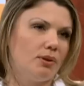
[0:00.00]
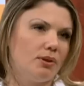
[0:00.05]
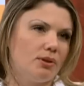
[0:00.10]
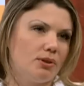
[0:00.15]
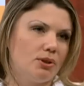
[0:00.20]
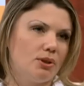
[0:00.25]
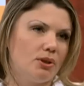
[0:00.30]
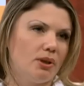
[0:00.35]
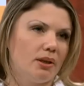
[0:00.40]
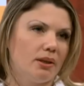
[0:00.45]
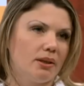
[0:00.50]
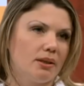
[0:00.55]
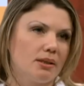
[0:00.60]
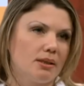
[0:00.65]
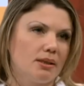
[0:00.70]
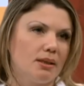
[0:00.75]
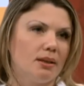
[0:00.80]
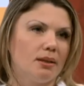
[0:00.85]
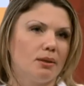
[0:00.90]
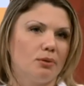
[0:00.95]
2000 лет
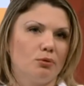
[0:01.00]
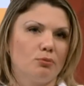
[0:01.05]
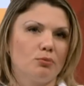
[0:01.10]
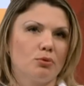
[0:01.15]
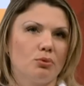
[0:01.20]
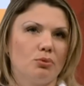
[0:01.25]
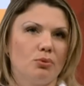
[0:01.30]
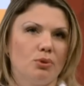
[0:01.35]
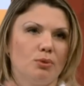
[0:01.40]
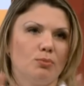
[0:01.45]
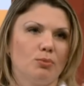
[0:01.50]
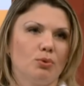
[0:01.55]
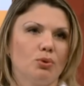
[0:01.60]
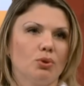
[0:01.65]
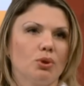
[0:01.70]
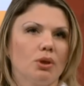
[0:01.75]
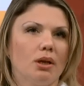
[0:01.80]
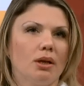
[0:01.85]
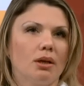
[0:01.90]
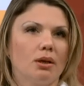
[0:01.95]
назад о том, что
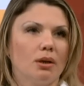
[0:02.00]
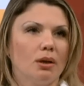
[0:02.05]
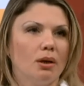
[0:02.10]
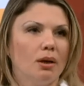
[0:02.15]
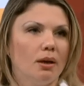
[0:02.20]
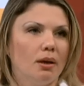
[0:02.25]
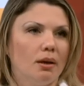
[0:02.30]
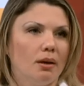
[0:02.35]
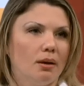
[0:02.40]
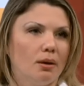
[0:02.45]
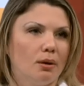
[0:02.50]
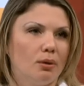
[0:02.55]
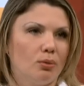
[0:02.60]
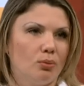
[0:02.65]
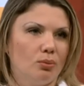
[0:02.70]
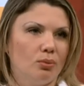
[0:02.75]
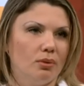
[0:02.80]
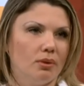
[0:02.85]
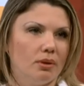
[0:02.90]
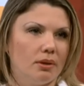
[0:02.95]
земной шар
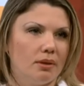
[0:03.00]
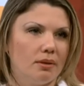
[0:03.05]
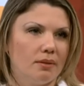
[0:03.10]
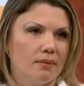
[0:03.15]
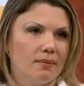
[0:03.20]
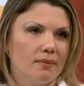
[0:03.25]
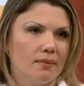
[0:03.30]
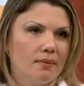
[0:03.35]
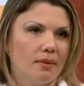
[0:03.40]
круглый.